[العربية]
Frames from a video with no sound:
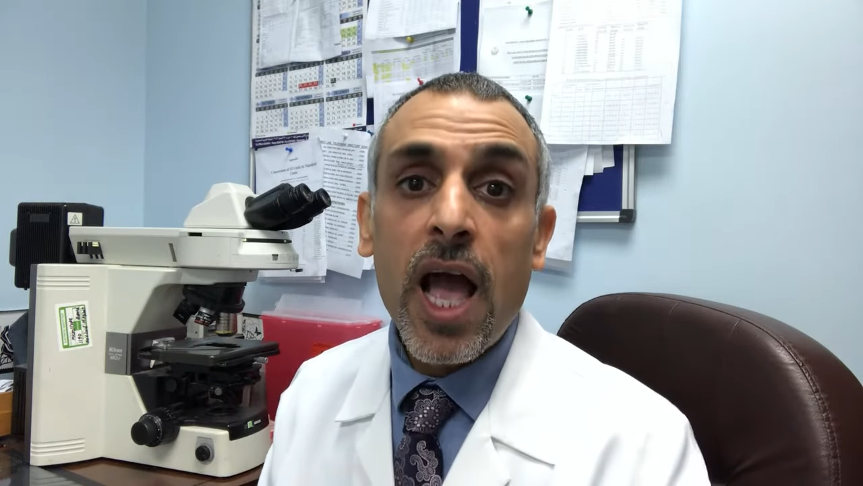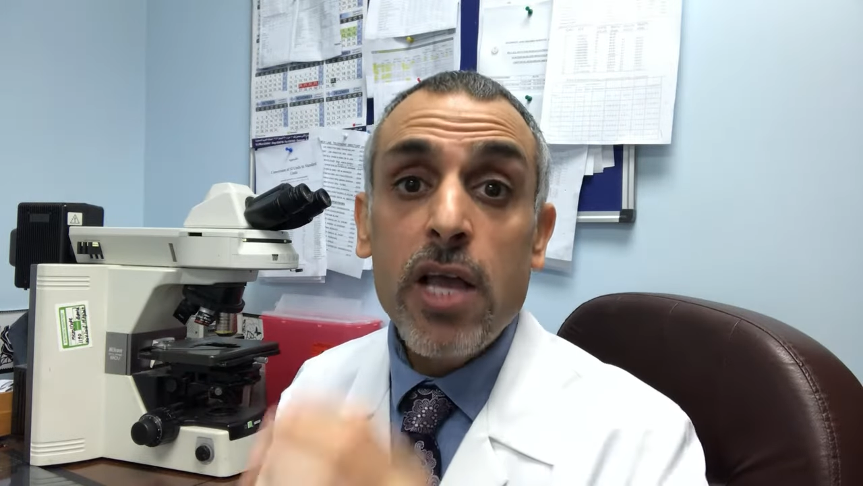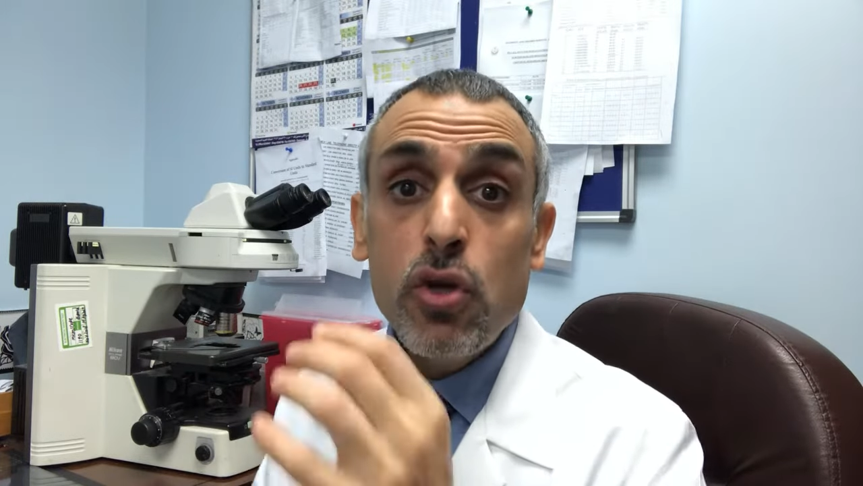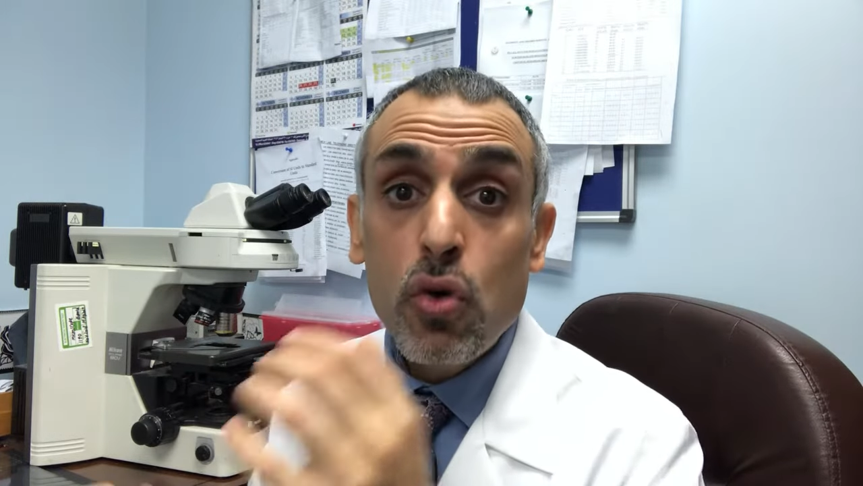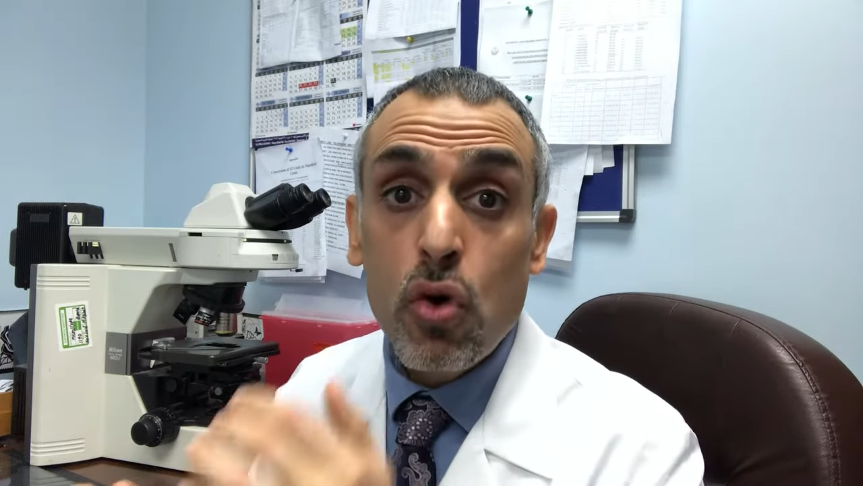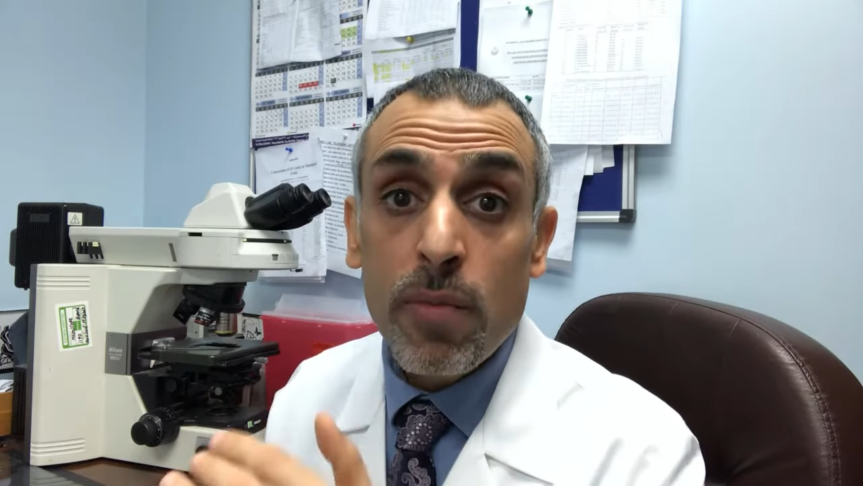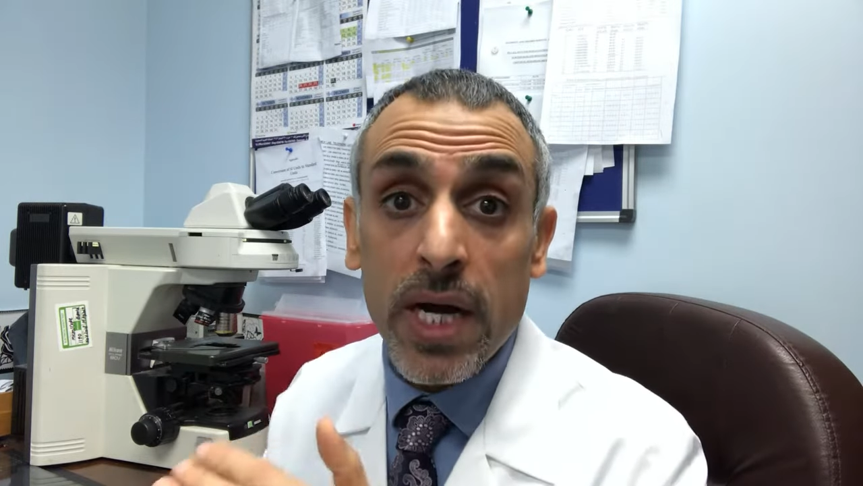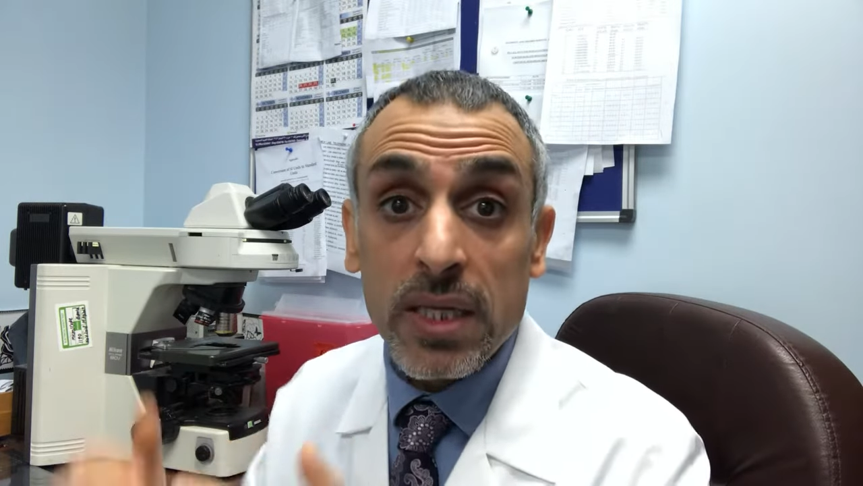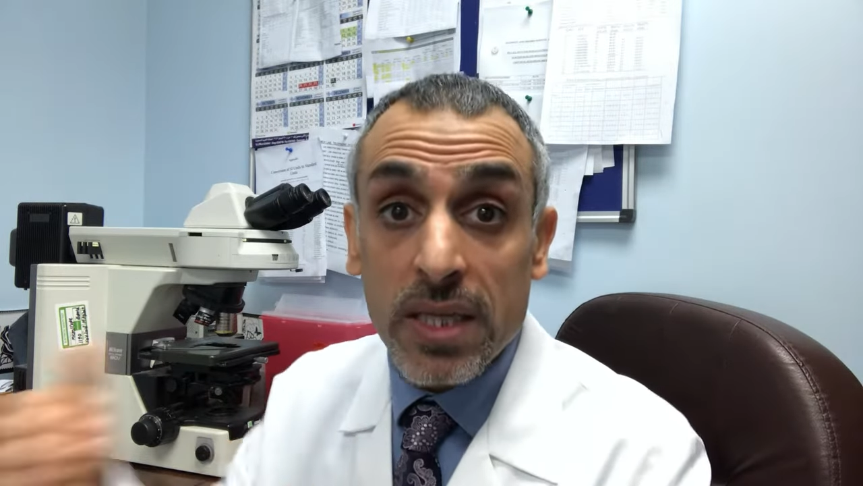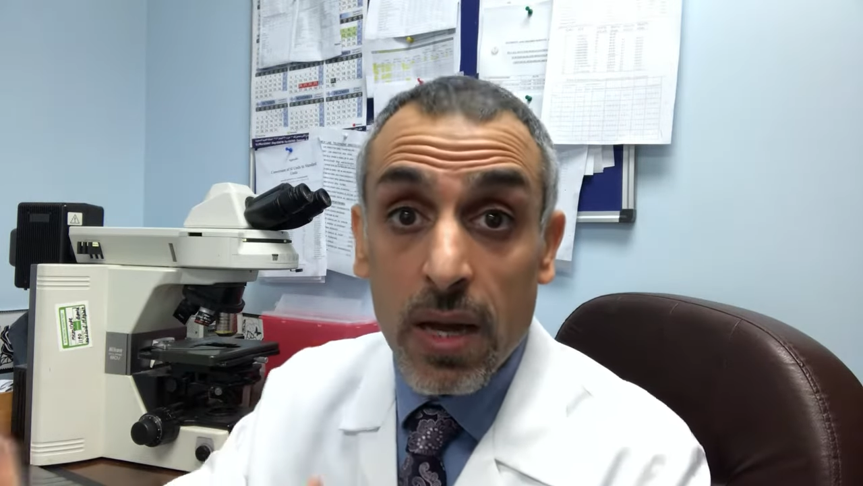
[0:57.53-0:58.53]
أيهما
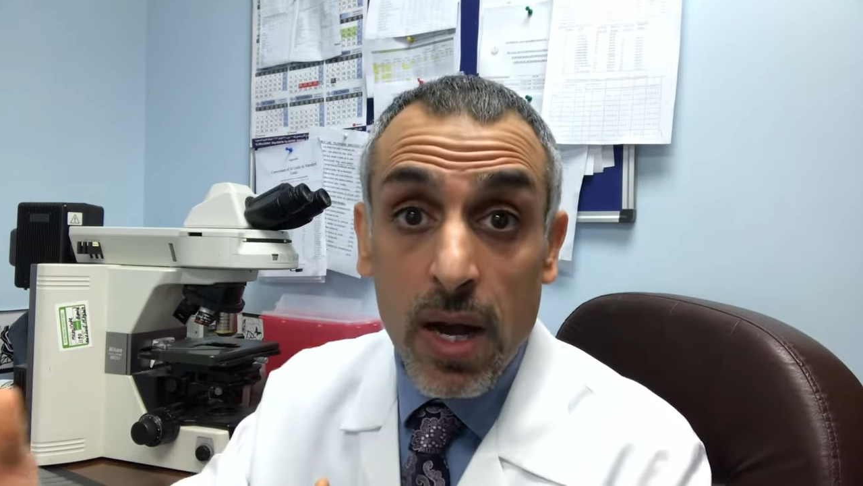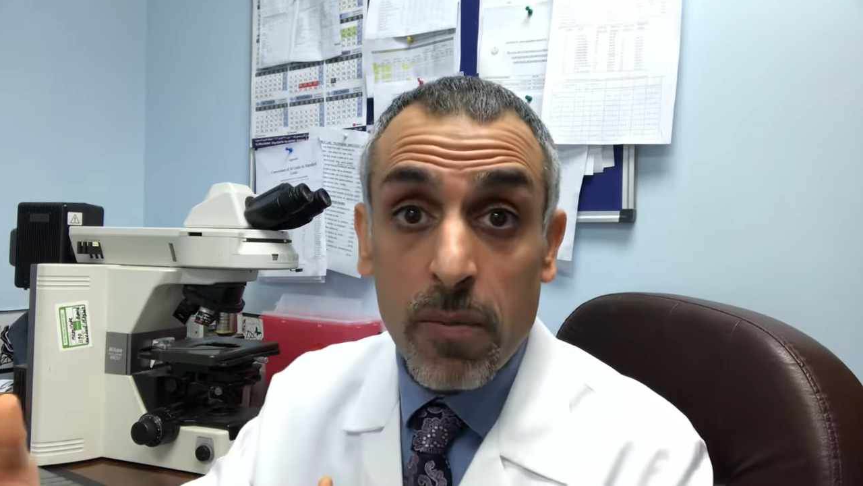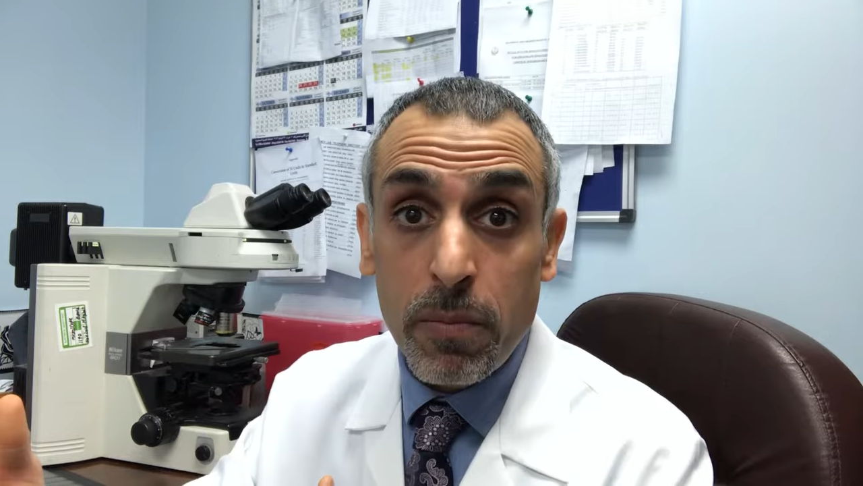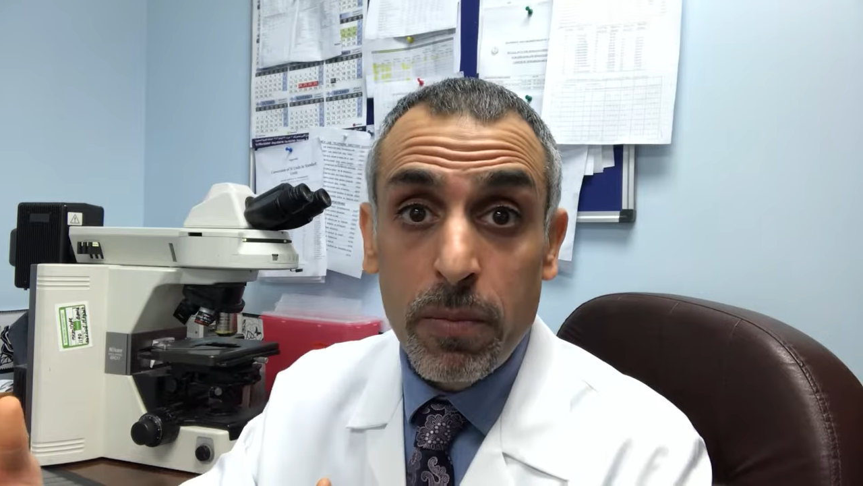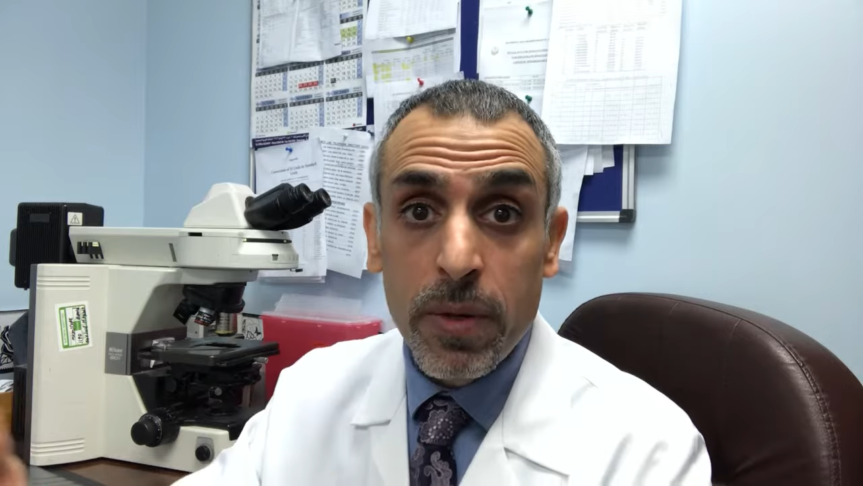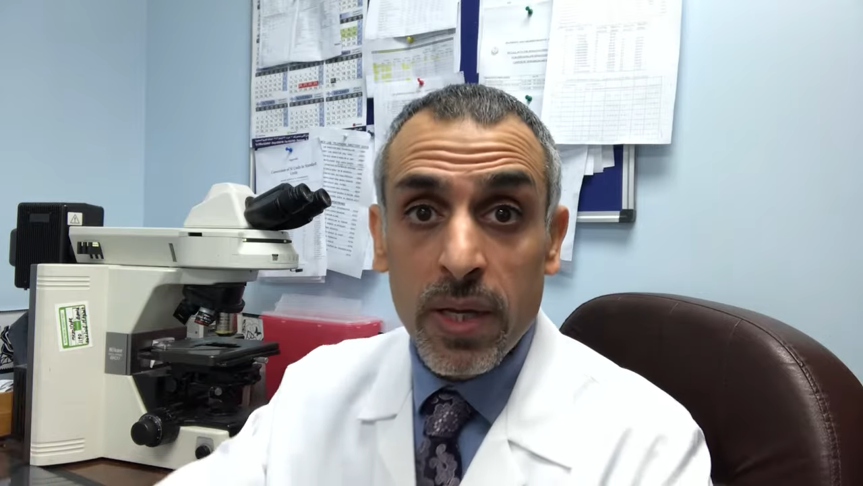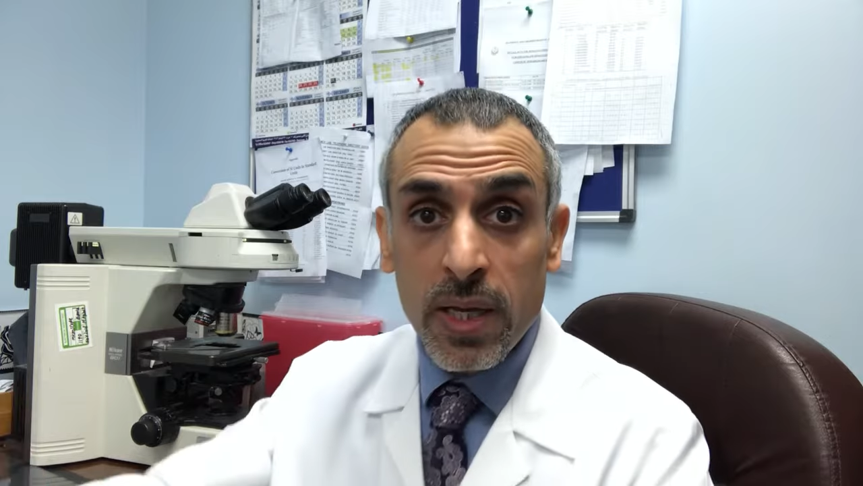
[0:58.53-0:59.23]
اقترب